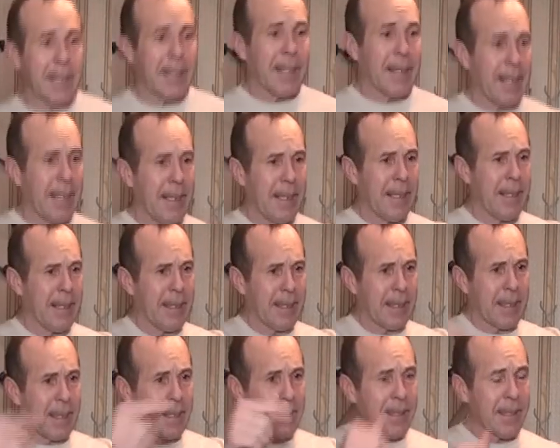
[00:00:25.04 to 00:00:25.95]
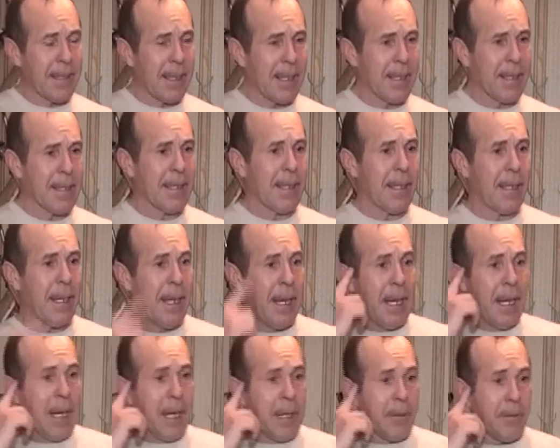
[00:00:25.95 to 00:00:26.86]
это координация.
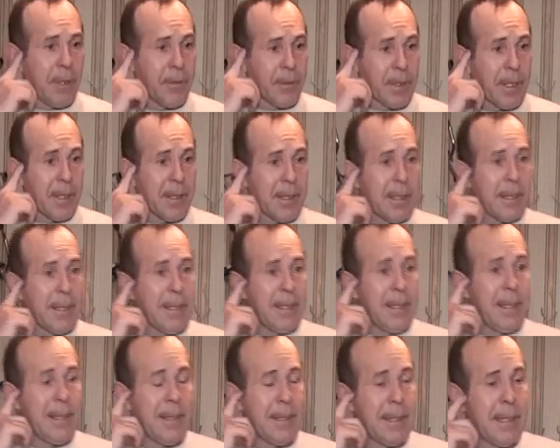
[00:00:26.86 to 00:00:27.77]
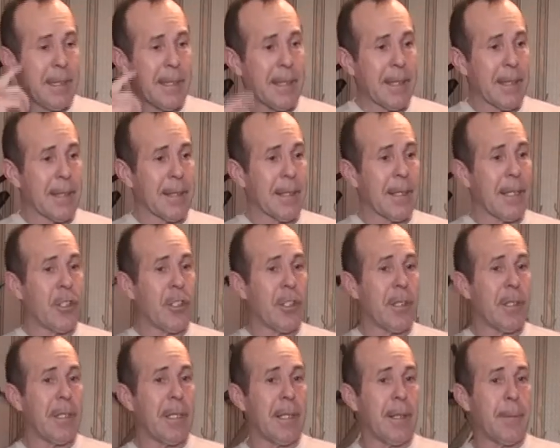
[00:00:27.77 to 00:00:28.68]
Во-вторых, и здесь,
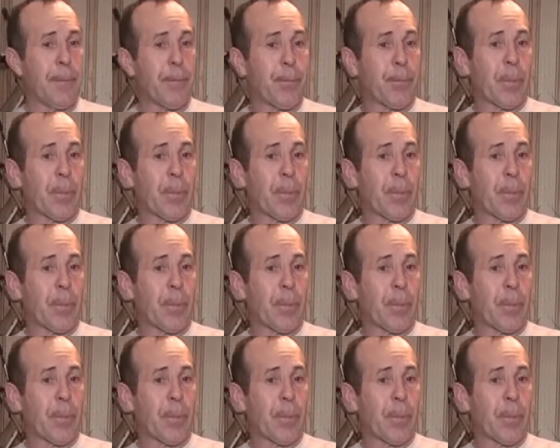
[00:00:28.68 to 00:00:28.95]
значит, э,